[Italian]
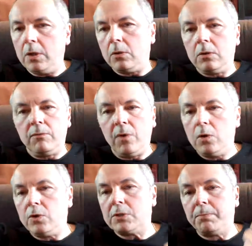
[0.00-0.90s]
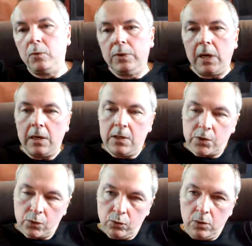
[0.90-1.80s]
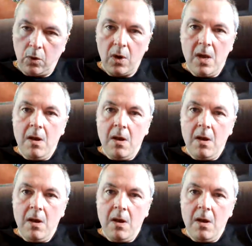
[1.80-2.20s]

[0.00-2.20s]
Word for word: io non voglio rispondere a nessuno